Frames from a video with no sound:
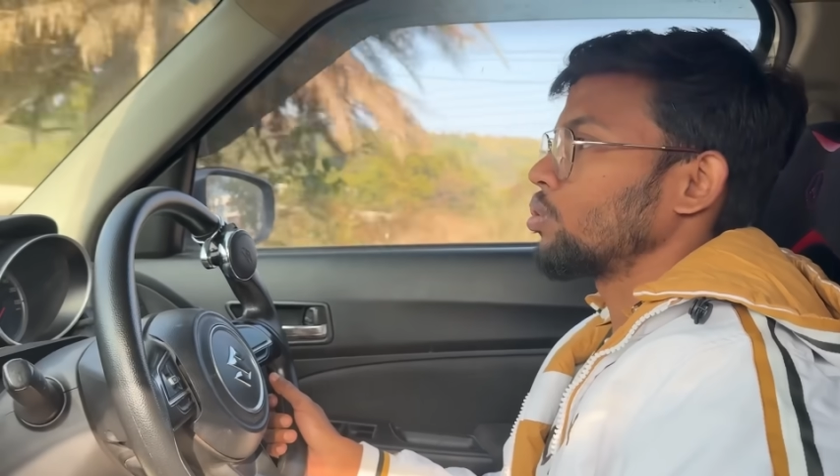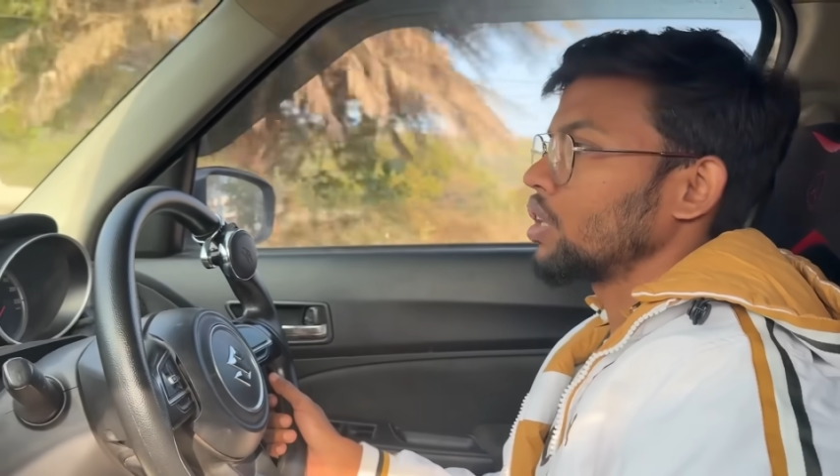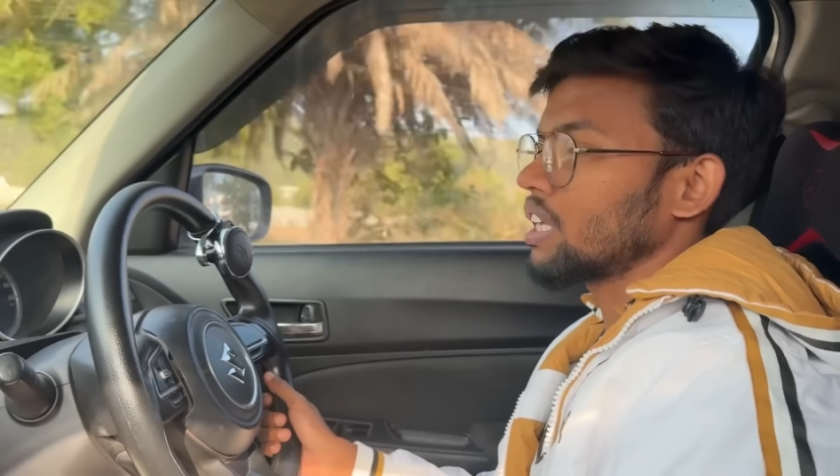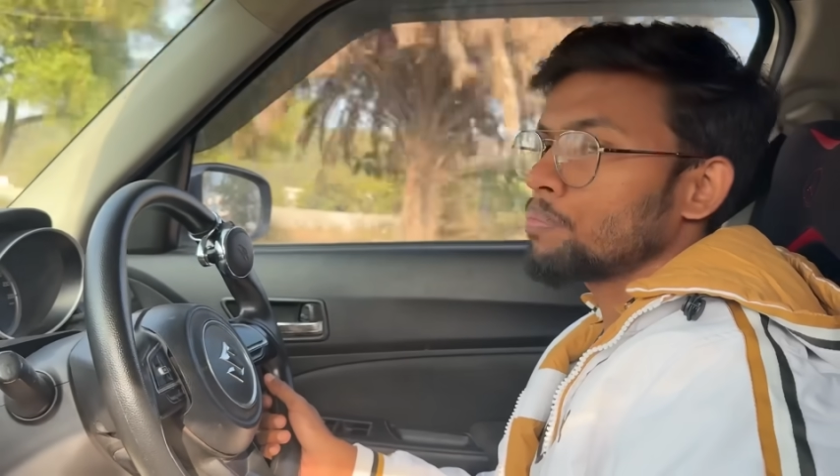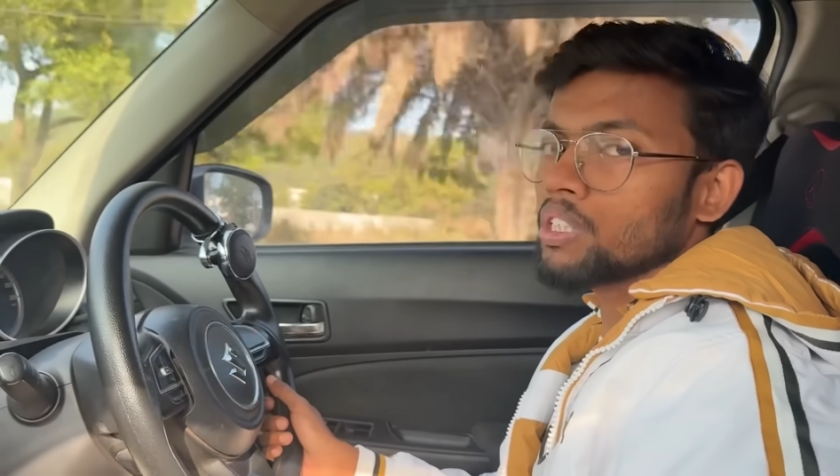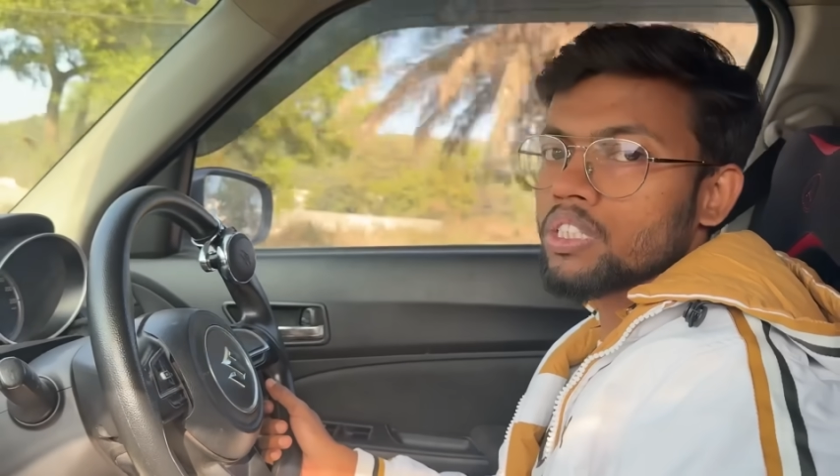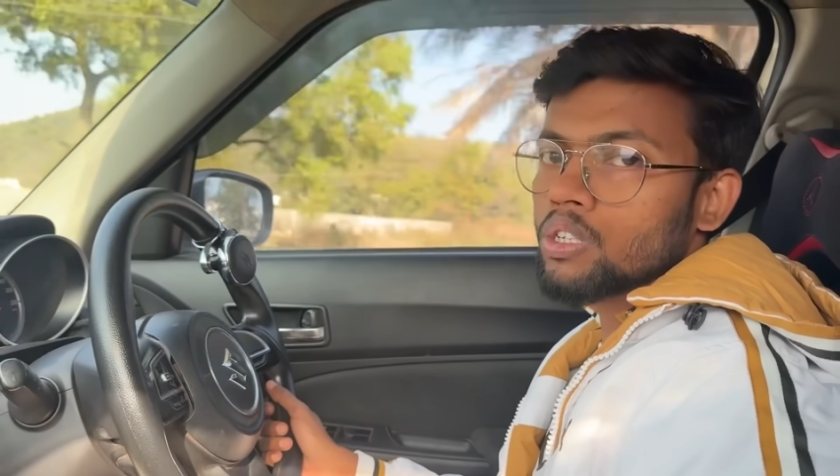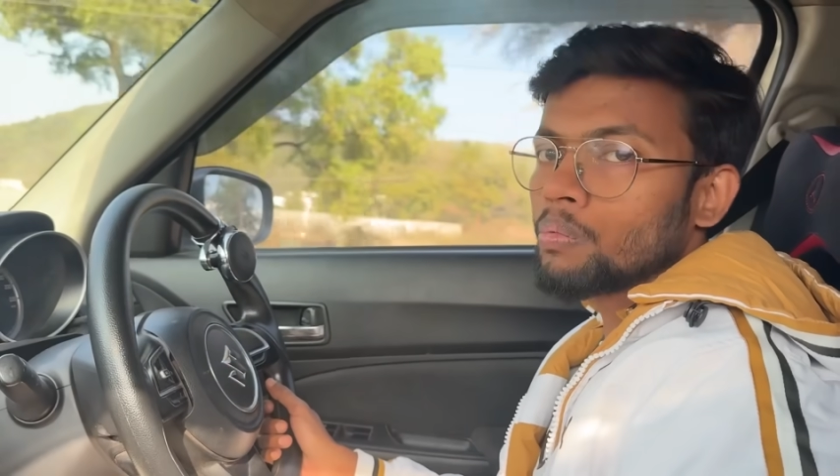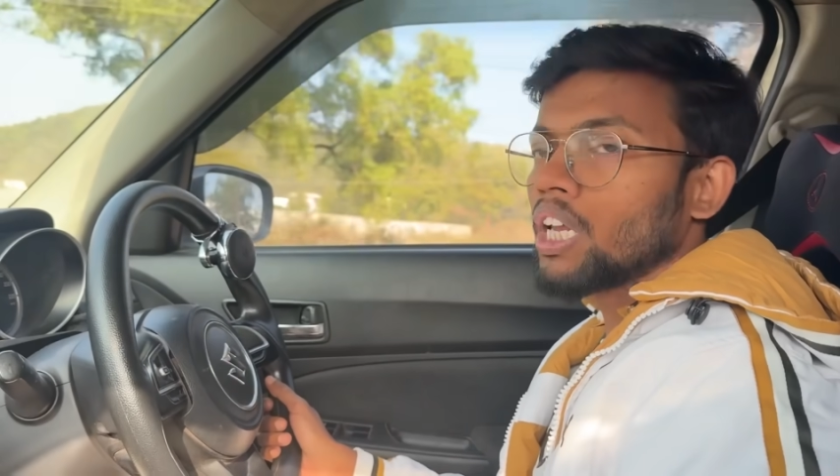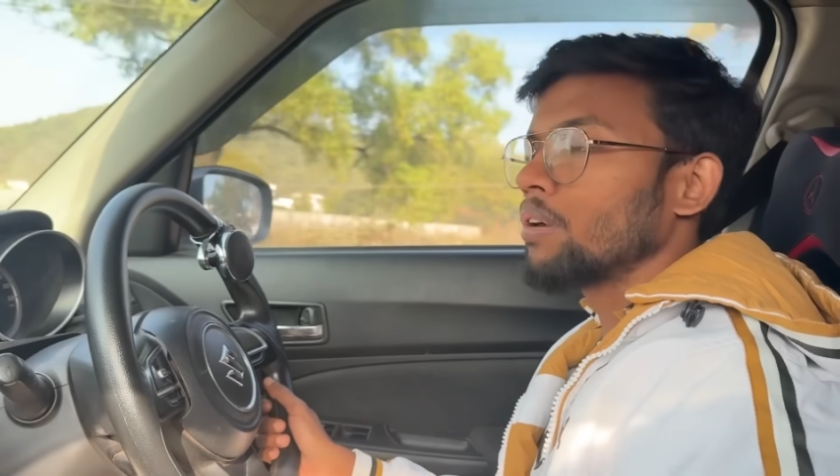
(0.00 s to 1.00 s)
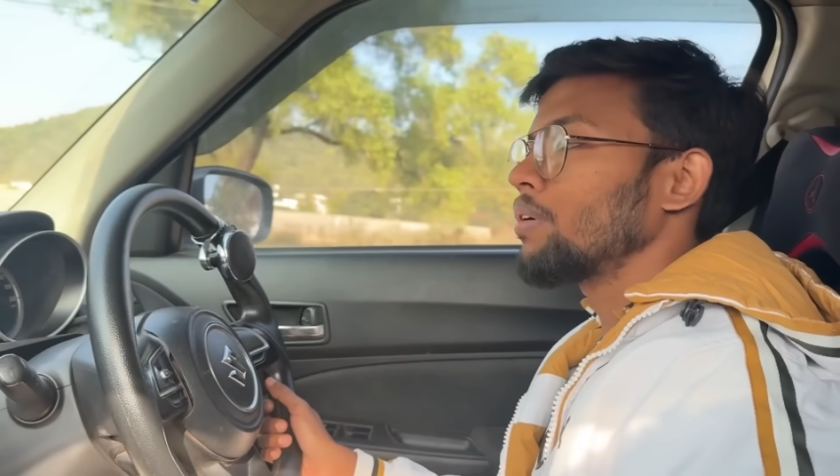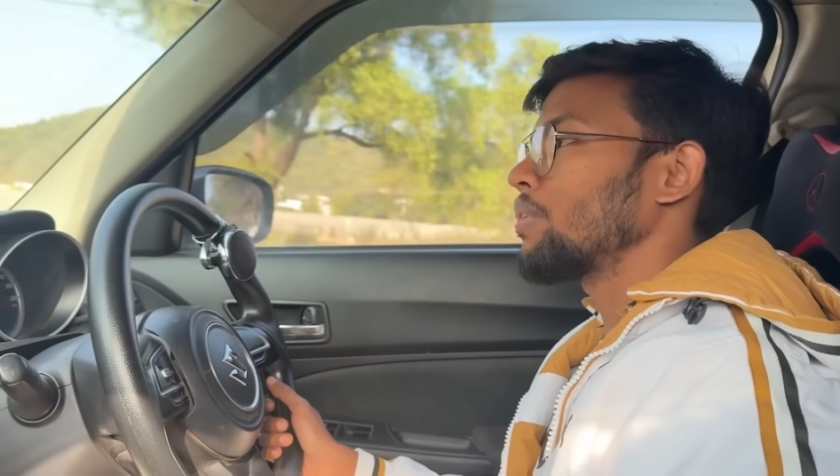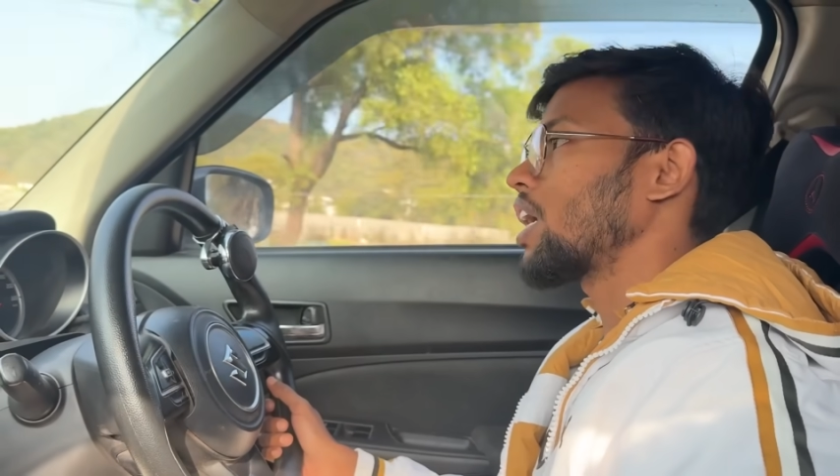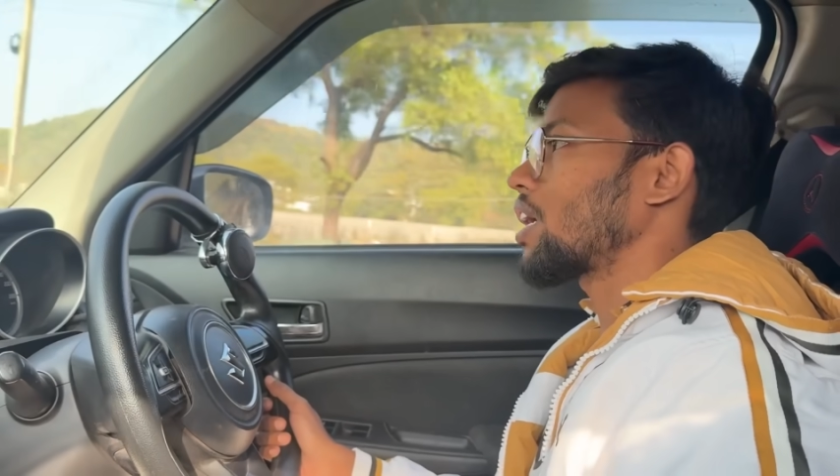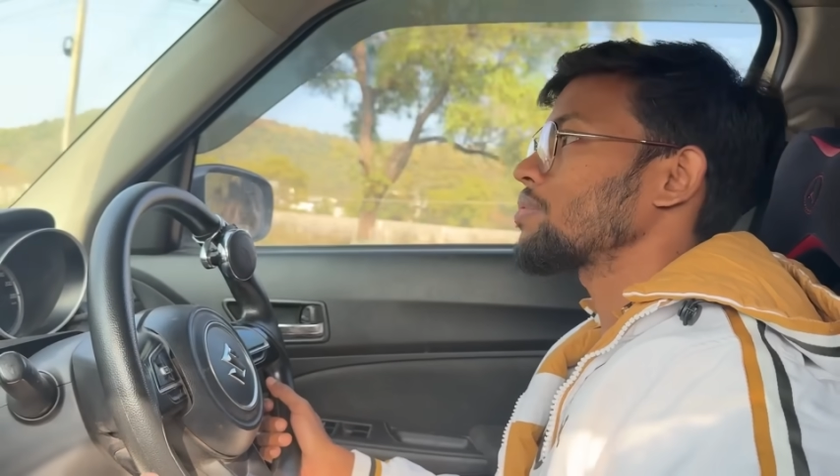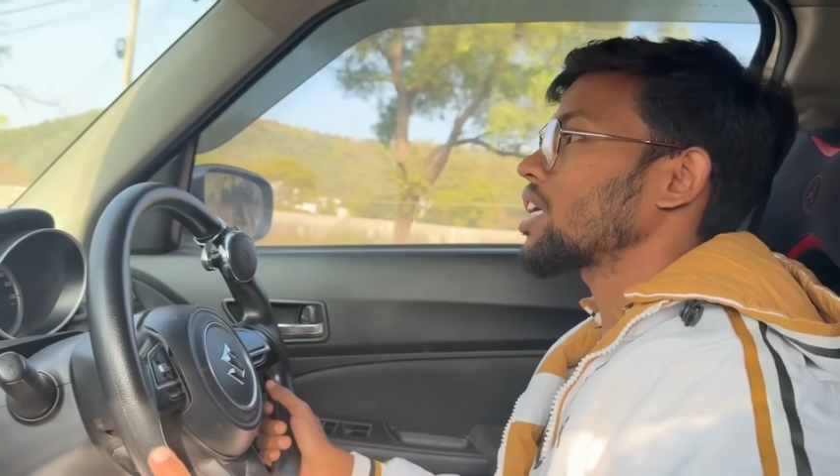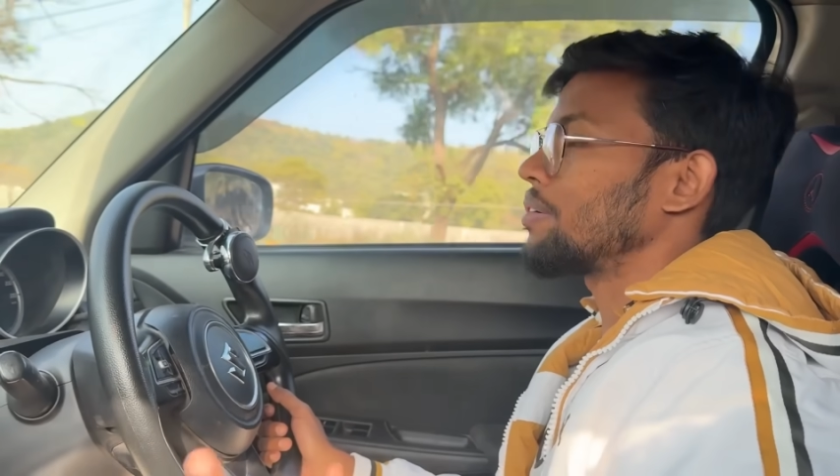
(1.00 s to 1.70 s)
दो हजार पच्चीस सौ महीने में मैं आराम से